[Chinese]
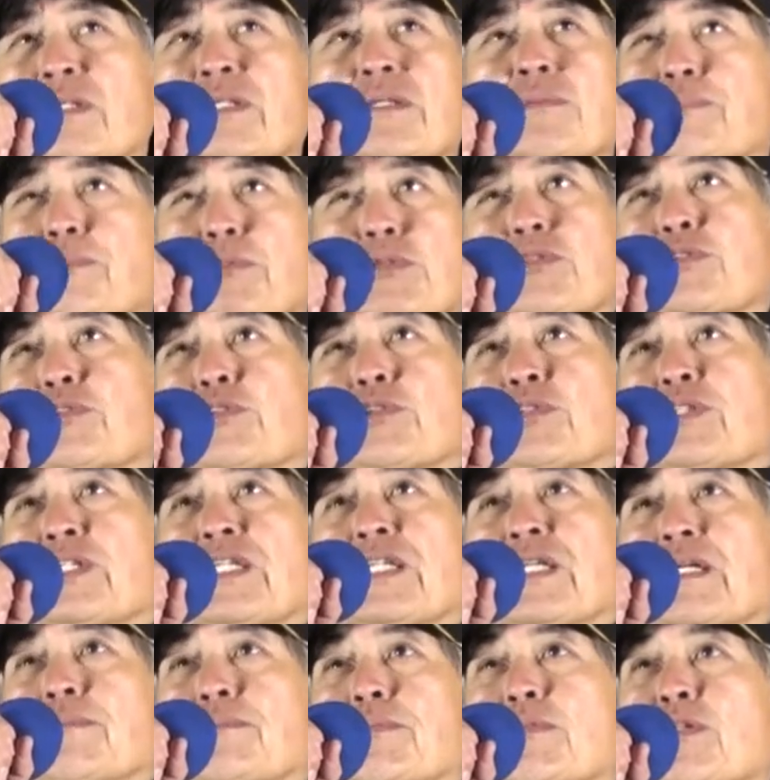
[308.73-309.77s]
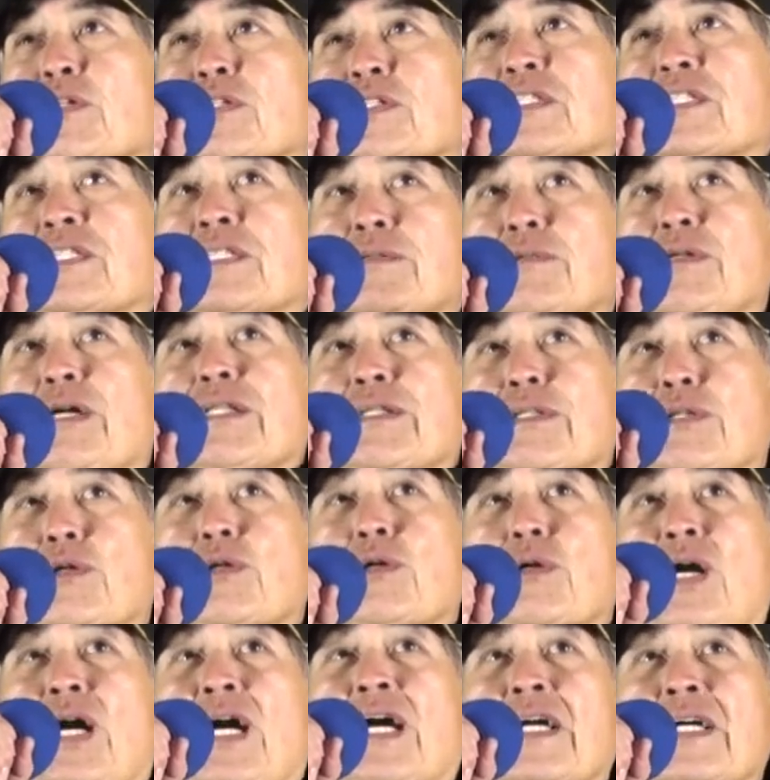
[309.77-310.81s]
因为补助金也不过是一万多
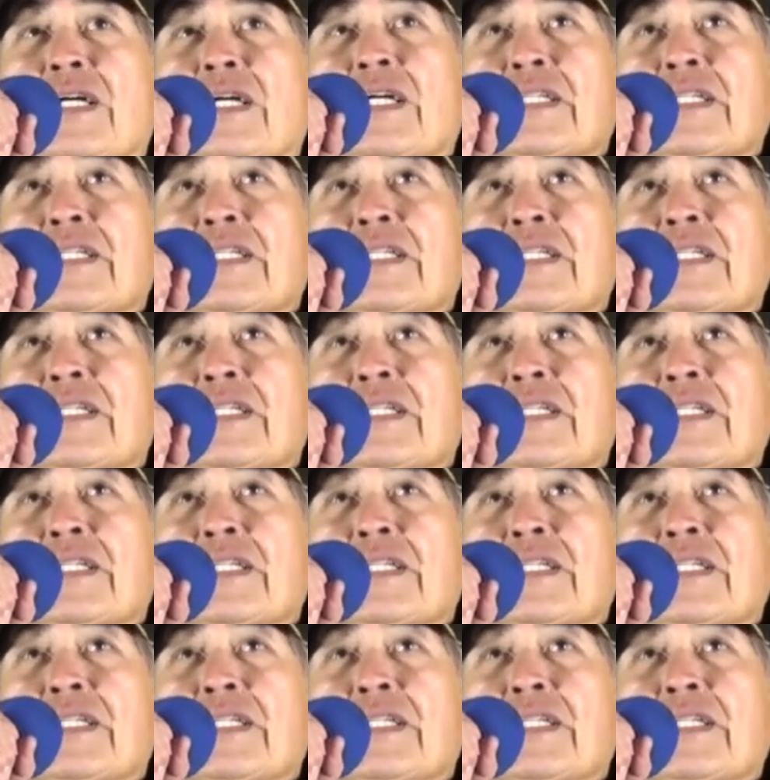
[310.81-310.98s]
块，